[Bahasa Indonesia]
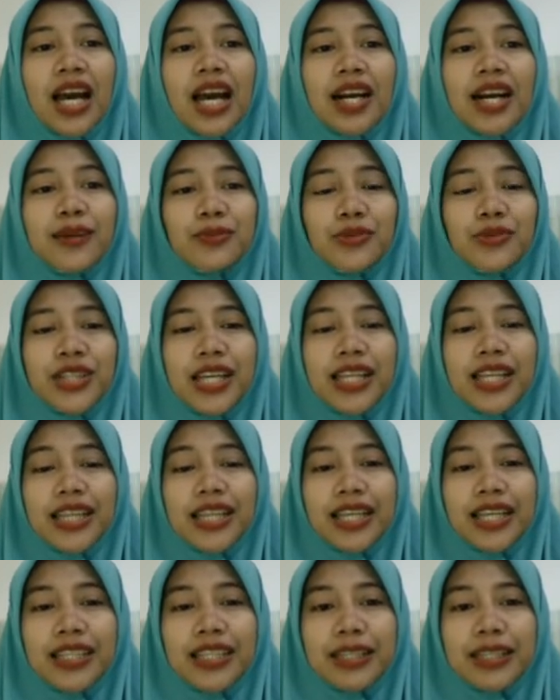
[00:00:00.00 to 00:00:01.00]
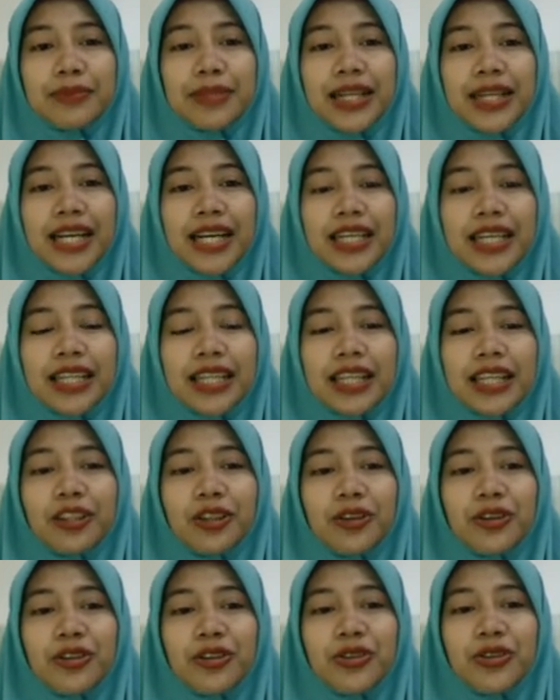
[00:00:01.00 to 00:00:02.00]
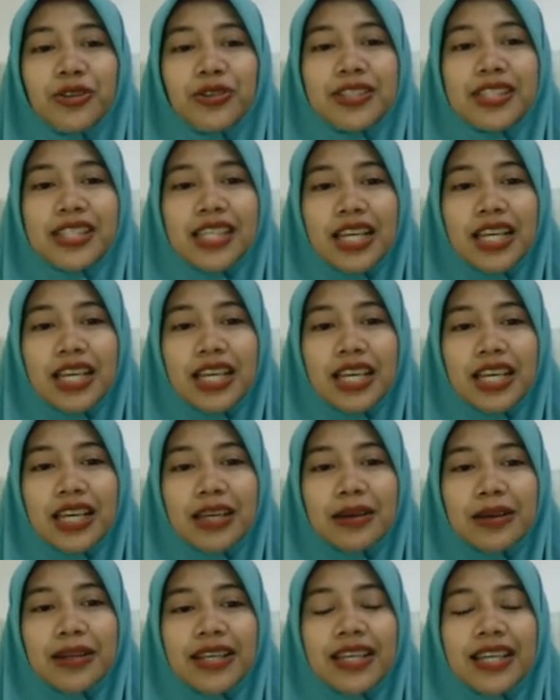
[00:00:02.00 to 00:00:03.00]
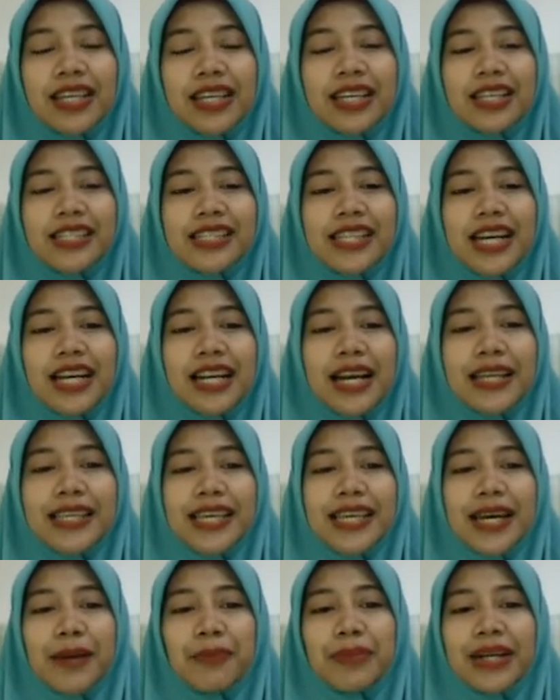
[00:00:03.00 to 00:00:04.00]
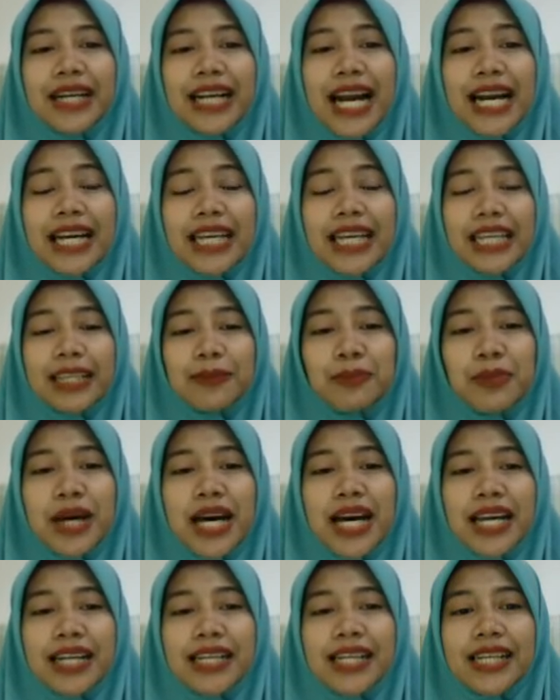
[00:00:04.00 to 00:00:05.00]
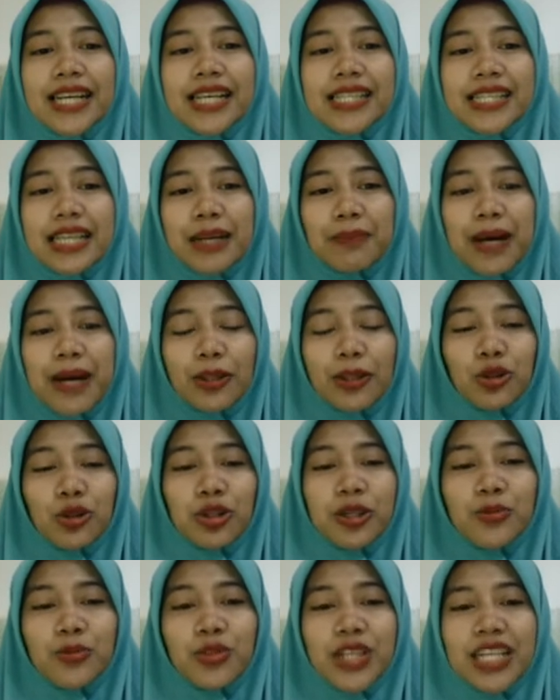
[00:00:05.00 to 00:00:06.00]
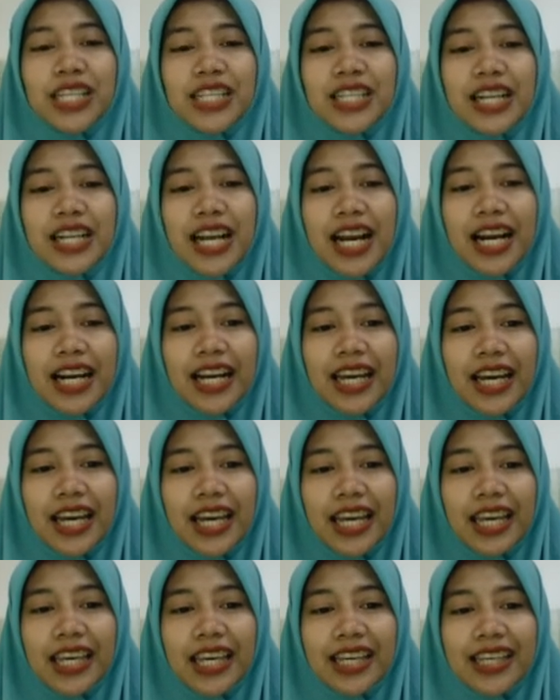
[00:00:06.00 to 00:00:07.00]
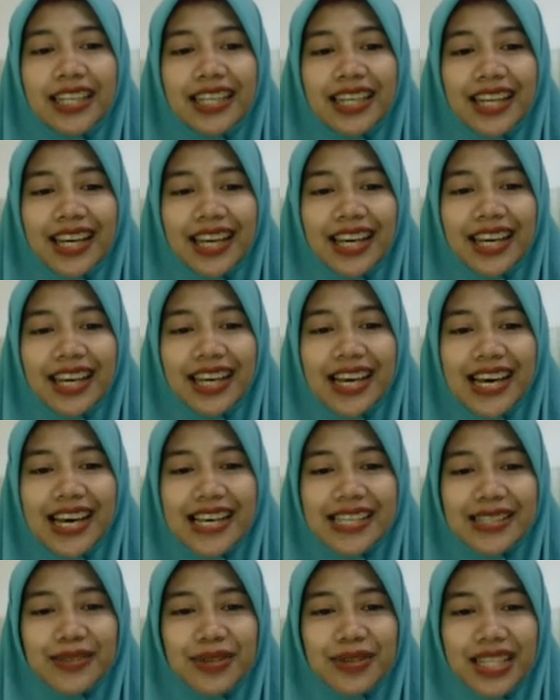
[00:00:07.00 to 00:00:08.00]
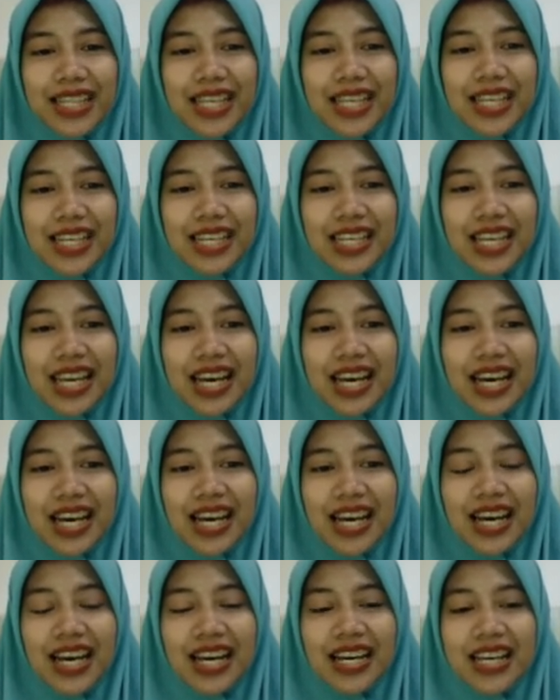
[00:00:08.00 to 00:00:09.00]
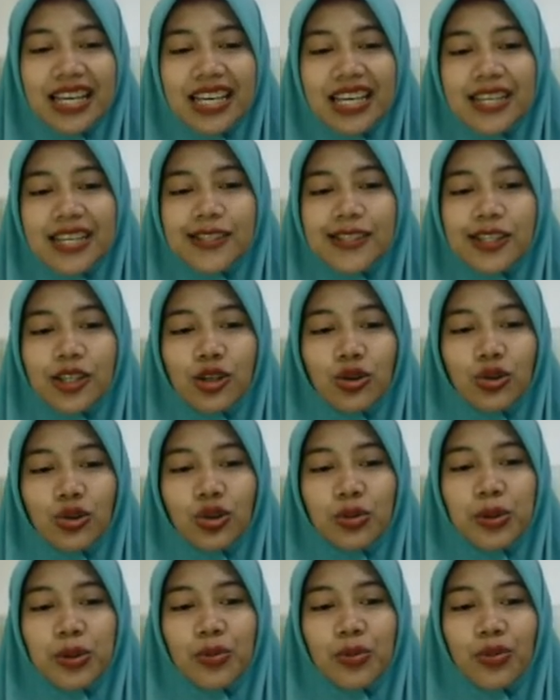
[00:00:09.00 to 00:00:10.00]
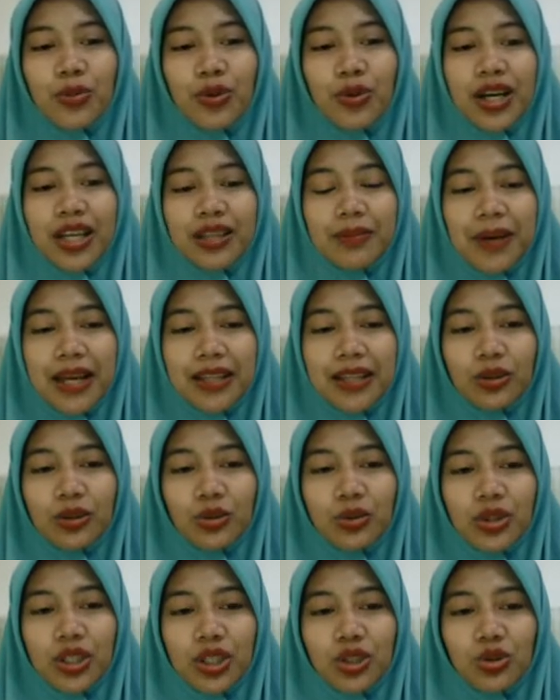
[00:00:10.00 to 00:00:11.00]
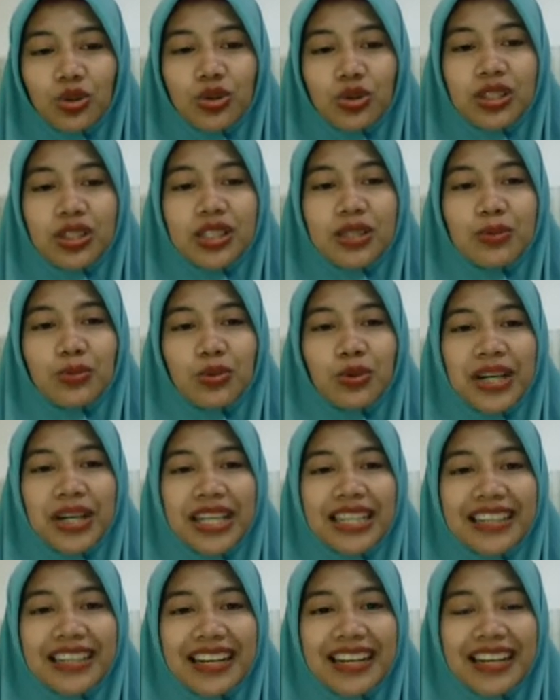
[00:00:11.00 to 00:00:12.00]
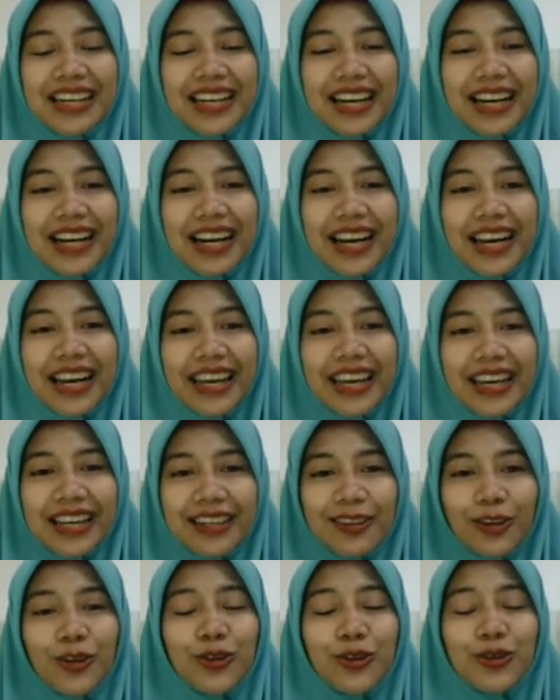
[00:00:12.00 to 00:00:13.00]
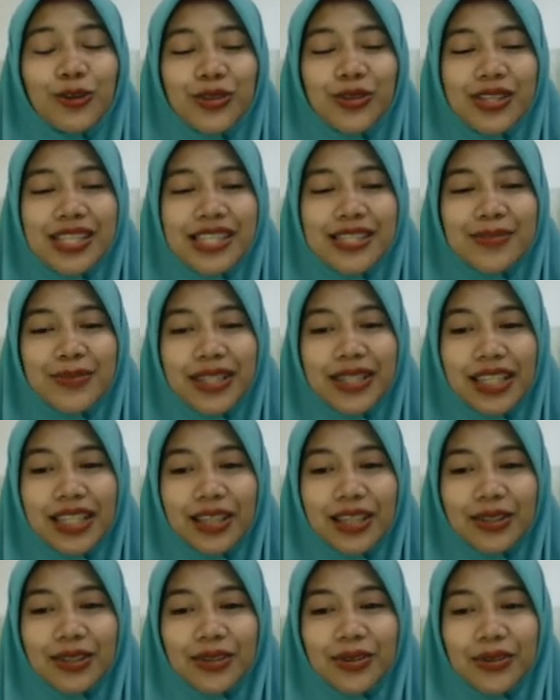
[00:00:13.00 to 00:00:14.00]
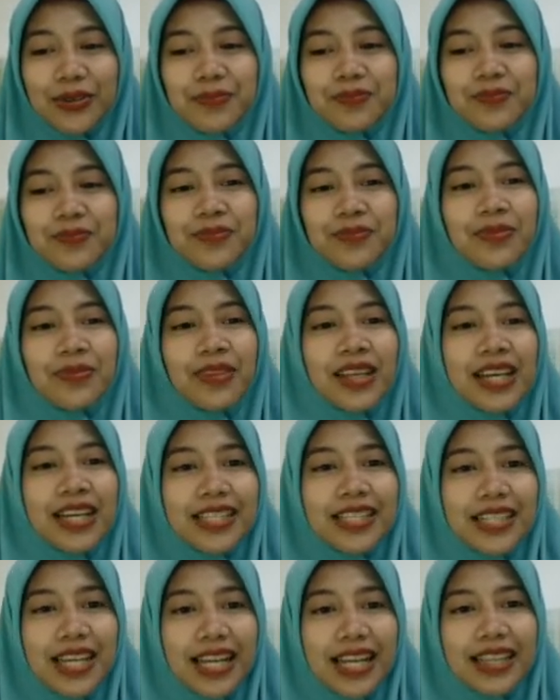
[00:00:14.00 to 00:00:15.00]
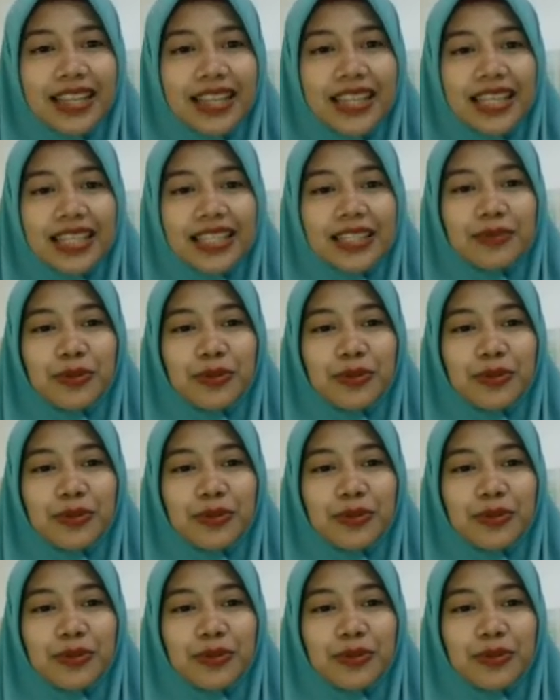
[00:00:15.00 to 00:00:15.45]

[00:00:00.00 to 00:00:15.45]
Kemudian teknik merakit atau konstruksi. Caranya merakit bahan dasar patung kemudian dirangkai. Nah, seperti ini ya. Jadi untuk membuat patung itu dibuat rangkaian konstruksi seperti itu. Dan teknik